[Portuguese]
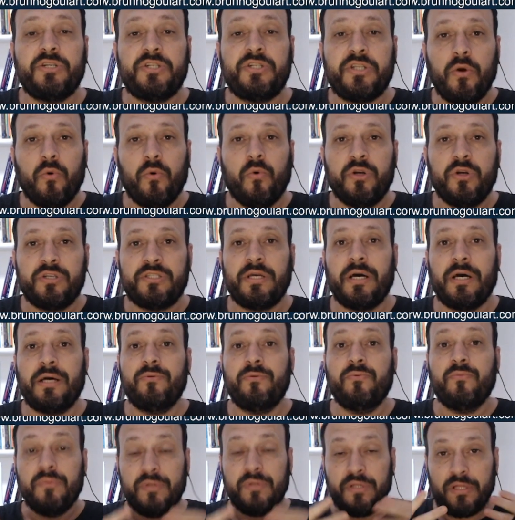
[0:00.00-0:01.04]
tenham gostado,
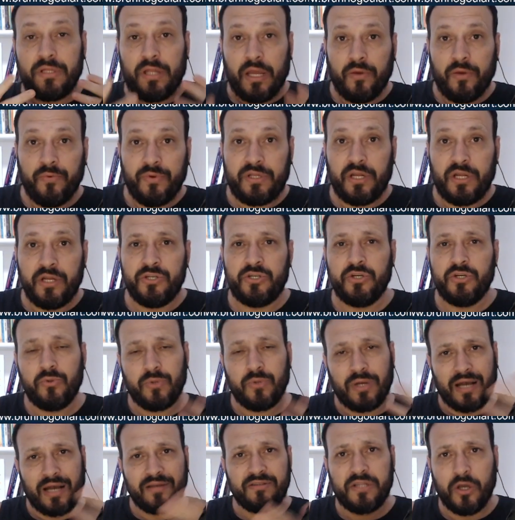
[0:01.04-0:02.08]
tenham entendido.
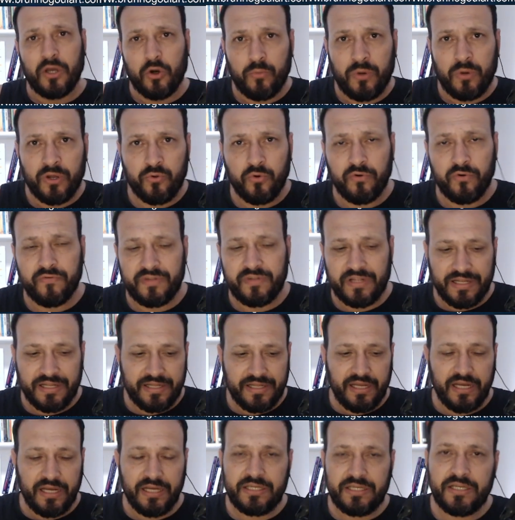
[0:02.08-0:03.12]
Caso tenha alguma dúvida,
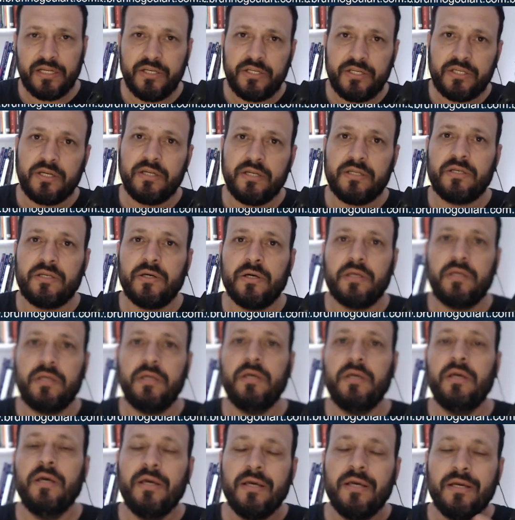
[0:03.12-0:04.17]
deixe na descrição
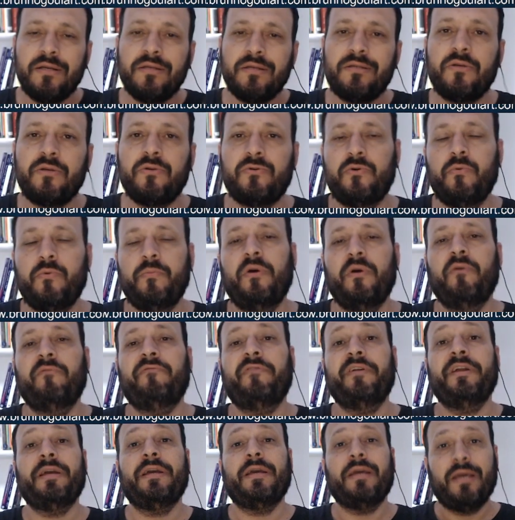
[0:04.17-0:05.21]
aqui, que se eu souber, eu
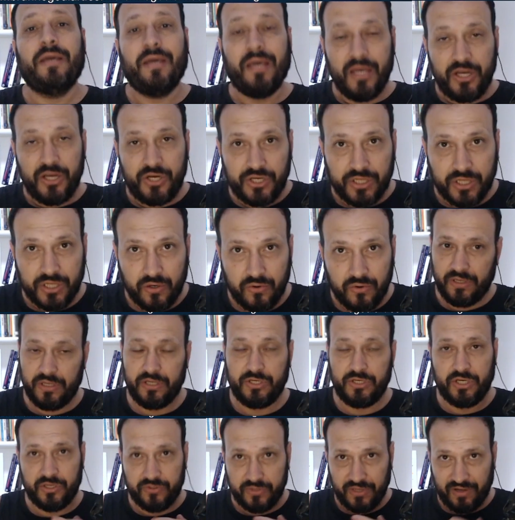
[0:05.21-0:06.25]
farei questão de
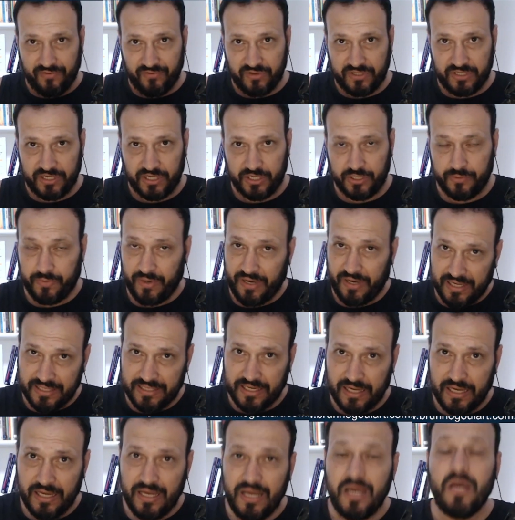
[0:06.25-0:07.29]
ajudar vocês, beleza?
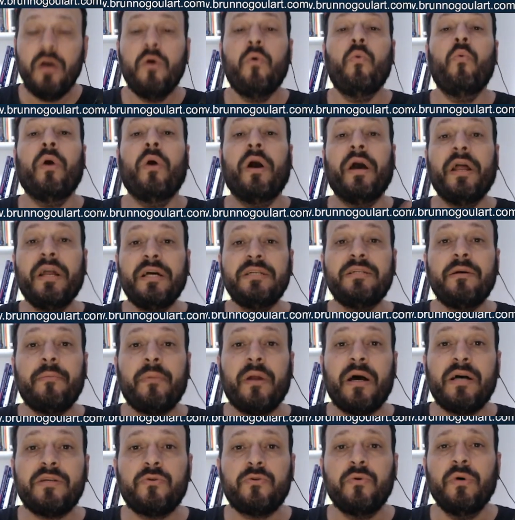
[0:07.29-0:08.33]
Um grande
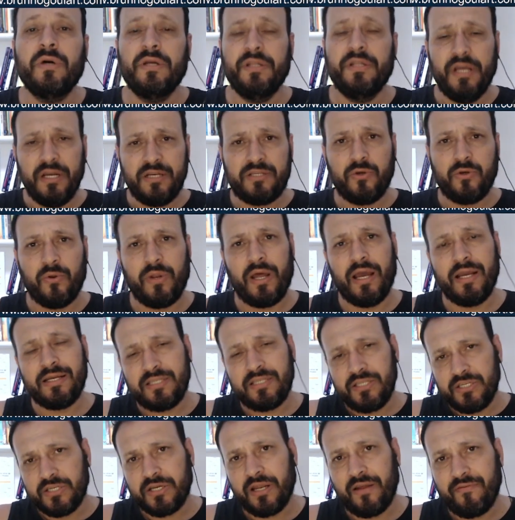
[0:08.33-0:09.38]
abraço, deixe seu like, se
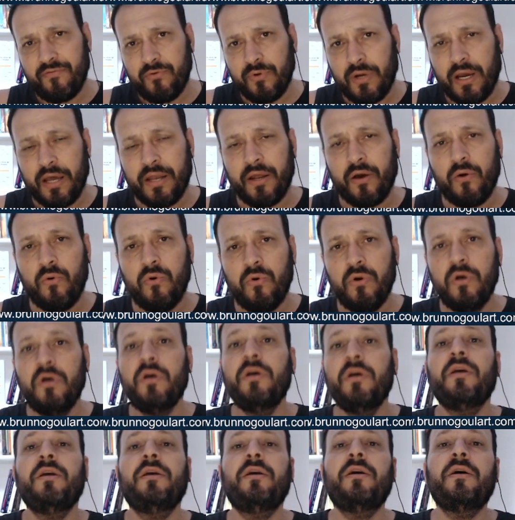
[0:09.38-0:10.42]
inscreve no canal
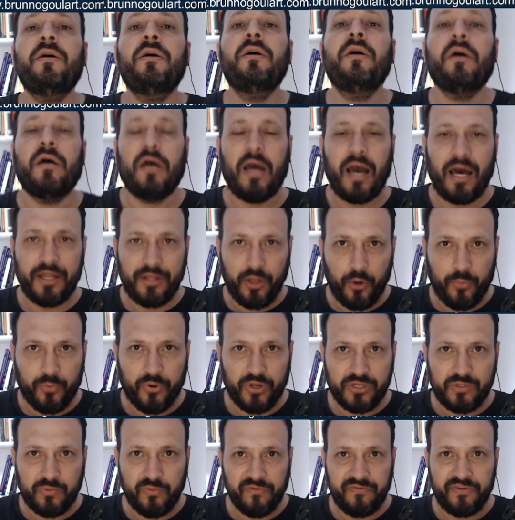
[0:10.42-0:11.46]
e até o
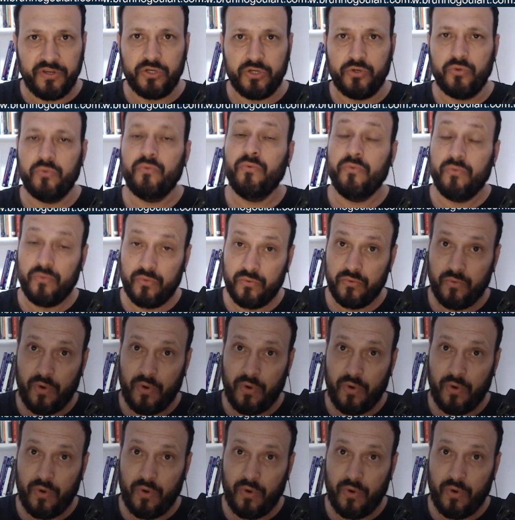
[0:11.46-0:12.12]
próximo vídeo. Um